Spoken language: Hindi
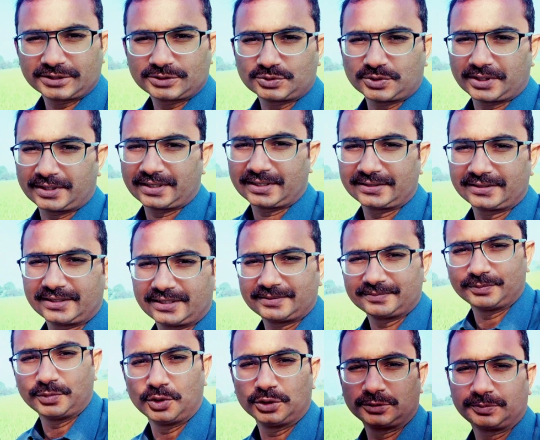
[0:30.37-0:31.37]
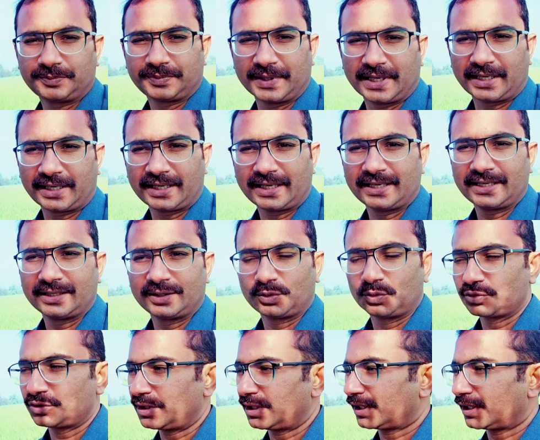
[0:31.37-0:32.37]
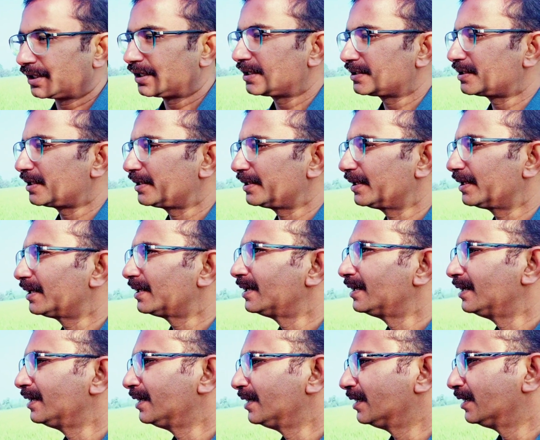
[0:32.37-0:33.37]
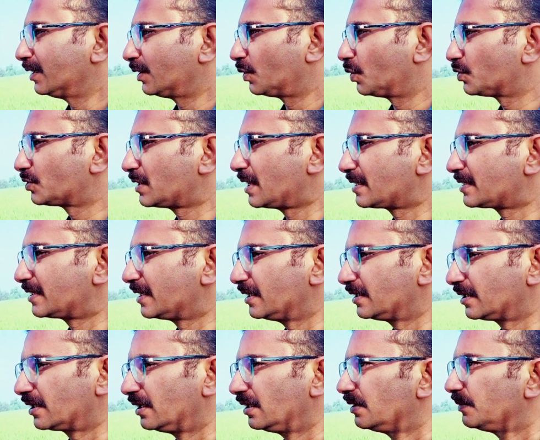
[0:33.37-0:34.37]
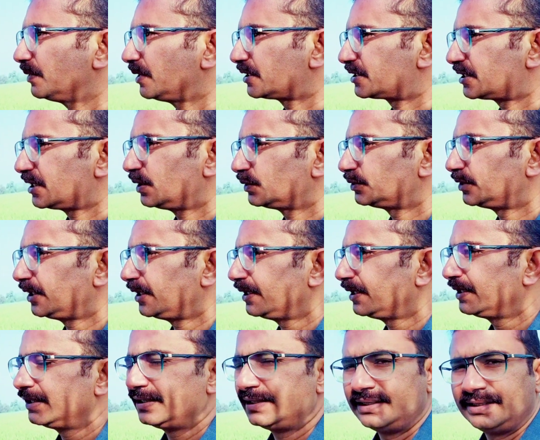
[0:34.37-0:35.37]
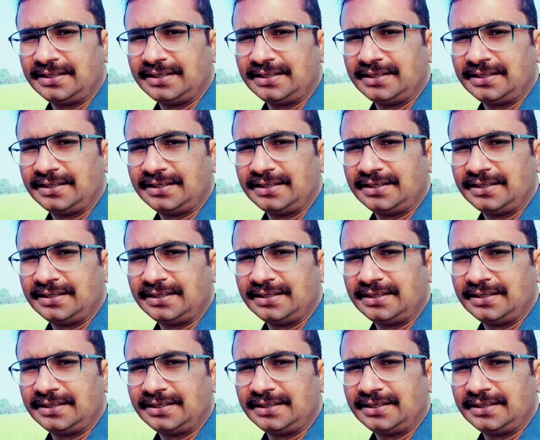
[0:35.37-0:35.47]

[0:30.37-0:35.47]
रोज़े जो है ना ये बहुत प्यारे हैं रोज़ा रखना चाहिए रोज़ा सेहत के लिए भी अच्छा होता